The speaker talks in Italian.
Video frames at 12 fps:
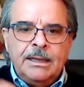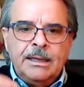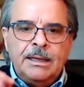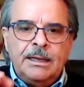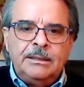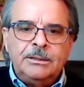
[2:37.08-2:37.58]

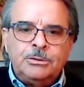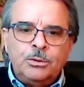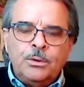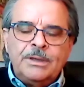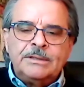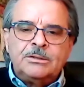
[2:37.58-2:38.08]
Eh, detto
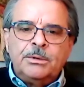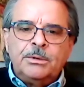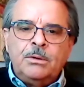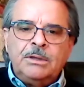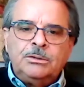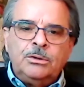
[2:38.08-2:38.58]
questo,
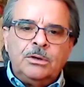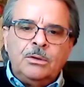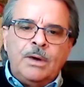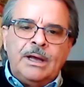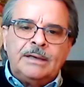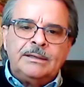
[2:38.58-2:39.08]
per quanto
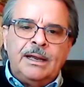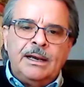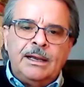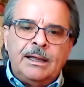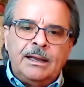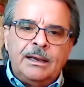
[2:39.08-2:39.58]
riguarda
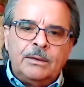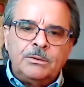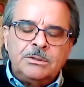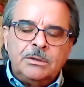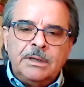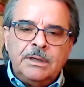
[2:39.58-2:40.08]
la, la
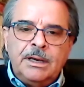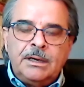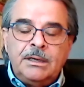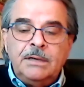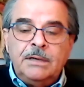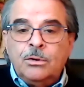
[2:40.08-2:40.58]
questione
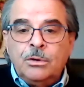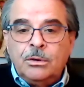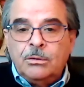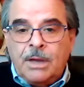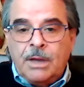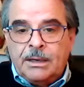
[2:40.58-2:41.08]
dell'archivio, io
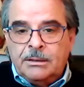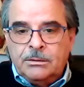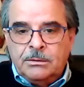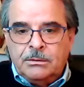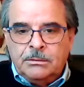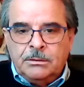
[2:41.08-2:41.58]
non, è,
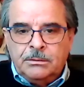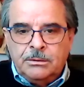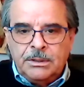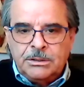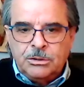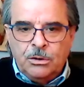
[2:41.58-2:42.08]
non,
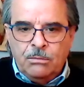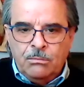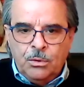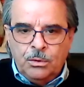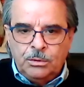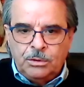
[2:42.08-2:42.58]
non, ne so
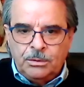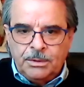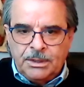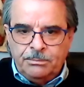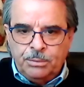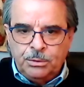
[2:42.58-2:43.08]
molto
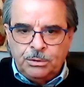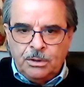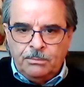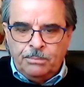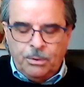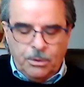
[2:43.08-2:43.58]
perché
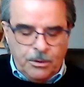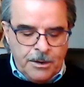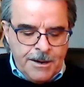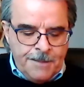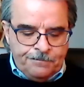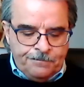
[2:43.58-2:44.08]
purtroppo
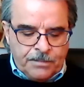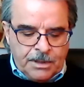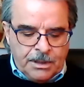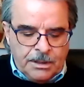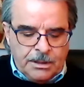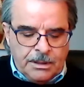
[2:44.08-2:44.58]
mh,
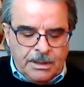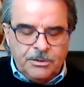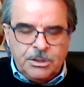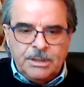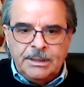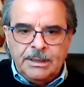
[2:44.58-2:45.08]
mm, la
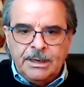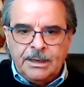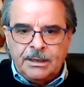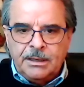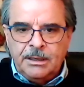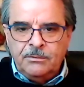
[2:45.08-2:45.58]
vicenda
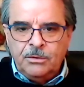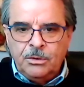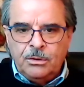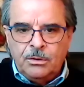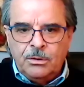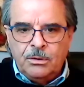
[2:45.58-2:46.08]

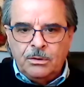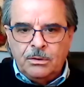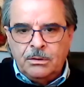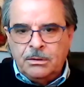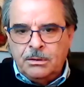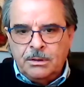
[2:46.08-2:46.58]

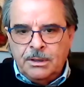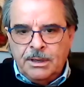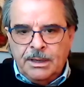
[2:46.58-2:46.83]
dell'archivio